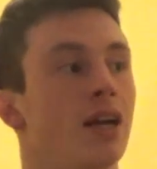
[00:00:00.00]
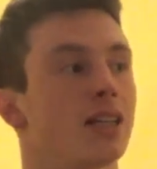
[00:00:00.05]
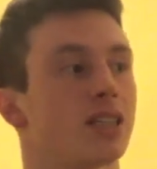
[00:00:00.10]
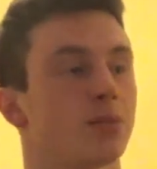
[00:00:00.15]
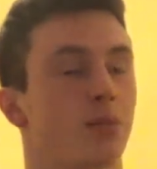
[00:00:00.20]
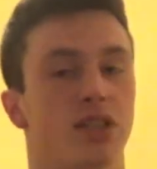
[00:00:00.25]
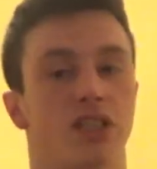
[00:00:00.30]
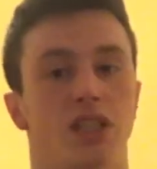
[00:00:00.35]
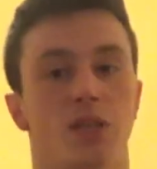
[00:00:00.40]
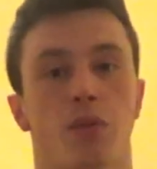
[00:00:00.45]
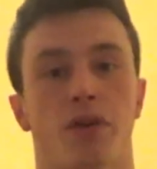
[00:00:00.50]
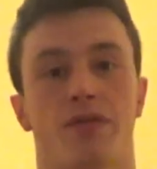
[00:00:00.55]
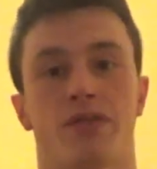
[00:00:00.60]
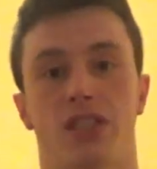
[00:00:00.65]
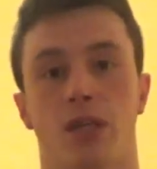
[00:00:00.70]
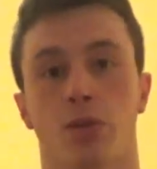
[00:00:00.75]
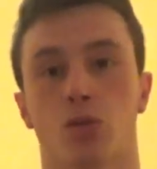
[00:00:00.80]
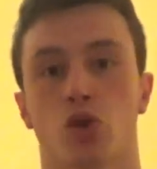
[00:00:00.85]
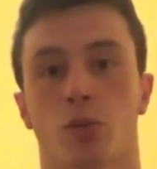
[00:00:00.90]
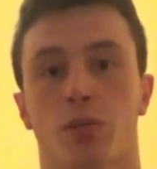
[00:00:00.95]
Спасибо
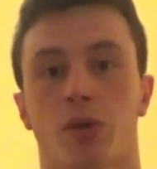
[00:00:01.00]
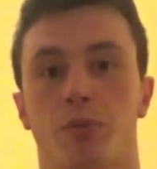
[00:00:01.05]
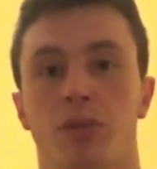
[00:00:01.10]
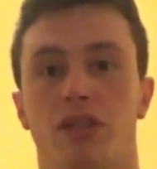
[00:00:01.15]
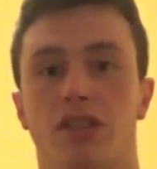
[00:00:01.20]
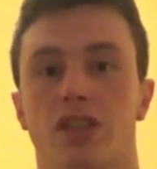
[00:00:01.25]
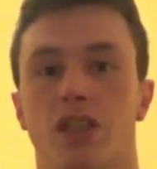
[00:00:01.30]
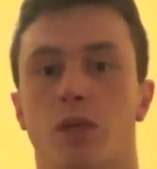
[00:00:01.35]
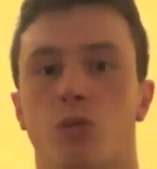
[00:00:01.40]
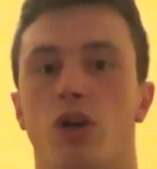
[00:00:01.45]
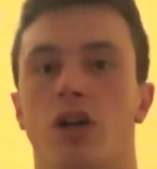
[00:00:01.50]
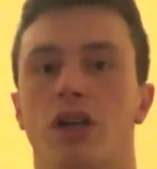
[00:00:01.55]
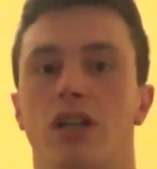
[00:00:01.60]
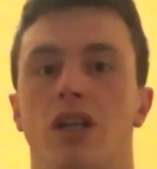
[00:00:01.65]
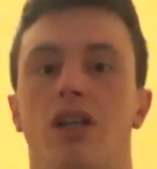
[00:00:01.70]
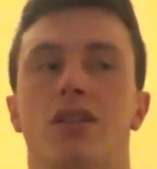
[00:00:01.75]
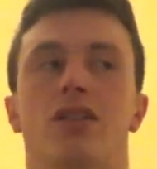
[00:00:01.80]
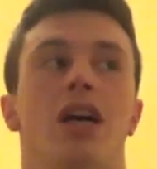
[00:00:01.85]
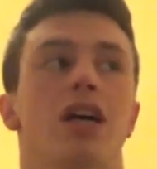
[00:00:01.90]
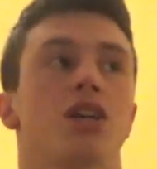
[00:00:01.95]
всем, кто подписан на мой
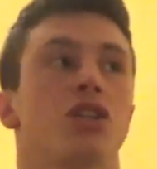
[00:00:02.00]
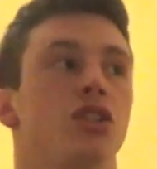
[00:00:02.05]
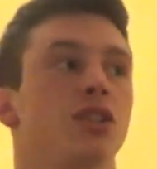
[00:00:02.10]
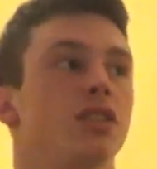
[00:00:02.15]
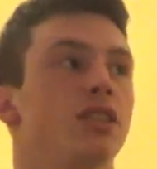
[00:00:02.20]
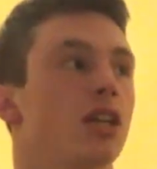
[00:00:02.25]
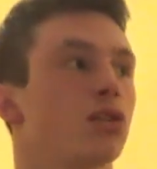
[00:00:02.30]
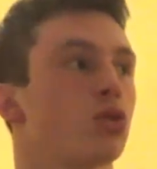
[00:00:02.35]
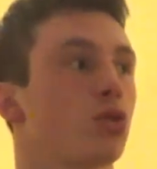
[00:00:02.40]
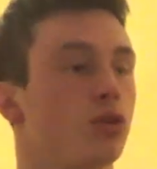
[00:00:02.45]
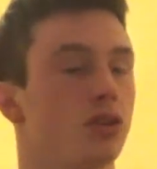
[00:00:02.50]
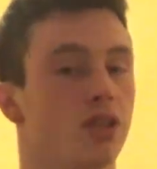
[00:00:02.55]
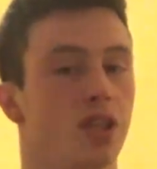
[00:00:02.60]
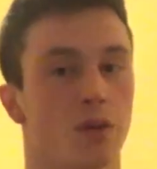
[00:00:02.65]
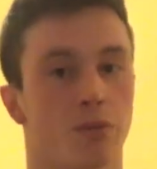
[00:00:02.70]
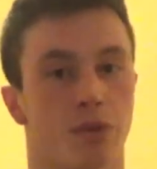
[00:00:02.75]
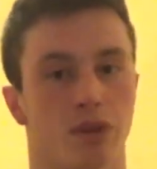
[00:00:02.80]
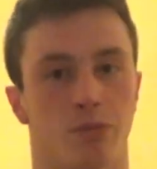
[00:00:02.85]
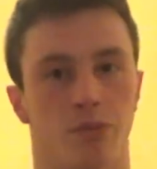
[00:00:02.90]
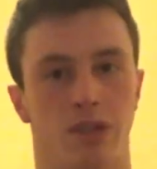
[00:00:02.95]
канал. Также те, кто не
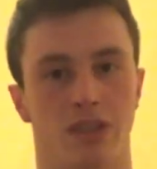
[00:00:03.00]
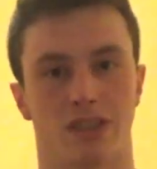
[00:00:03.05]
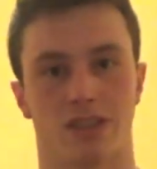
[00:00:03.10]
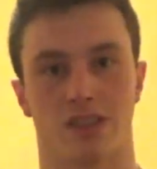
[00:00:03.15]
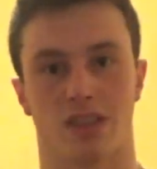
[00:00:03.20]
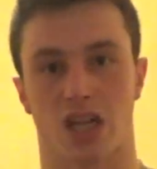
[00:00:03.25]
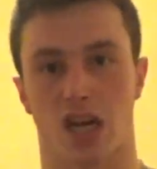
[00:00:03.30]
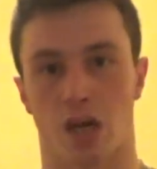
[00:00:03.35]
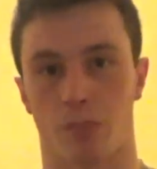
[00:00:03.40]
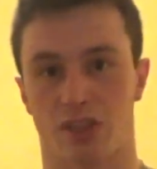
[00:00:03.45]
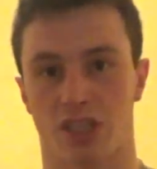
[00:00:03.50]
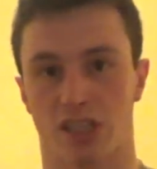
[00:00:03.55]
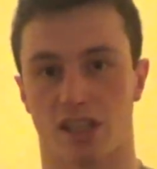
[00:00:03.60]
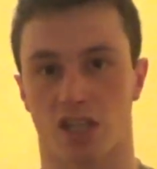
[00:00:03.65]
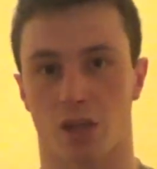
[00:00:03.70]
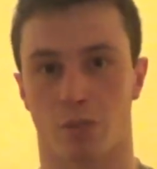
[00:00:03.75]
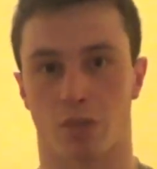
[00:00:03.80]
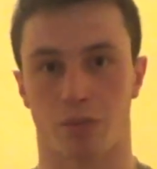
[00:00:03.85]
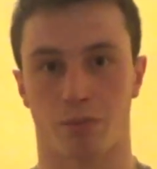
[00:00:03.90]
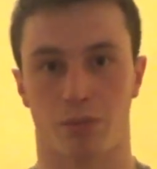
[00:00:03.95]
подписаны,
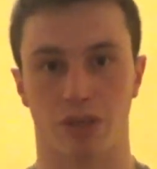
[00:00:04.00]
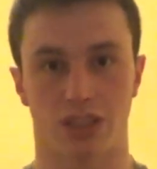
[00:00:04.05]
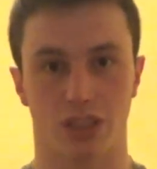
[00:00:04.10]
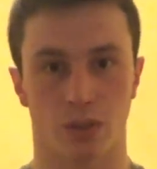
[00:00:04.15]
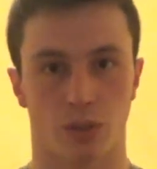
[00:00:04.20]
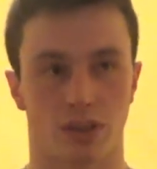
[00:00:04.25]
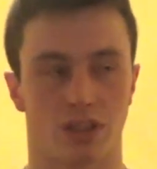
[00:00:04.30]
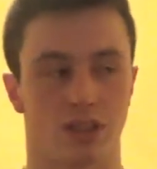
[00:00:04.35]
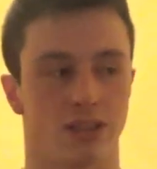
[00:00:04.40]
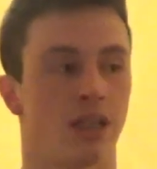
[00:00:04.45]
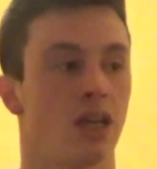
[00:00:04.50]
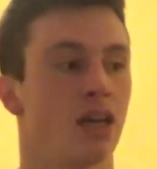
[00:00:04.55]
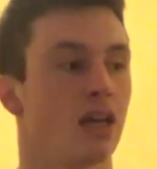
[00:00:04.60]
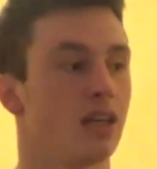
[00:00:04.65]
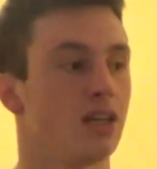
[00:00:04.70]
обязательно подписывайтесь.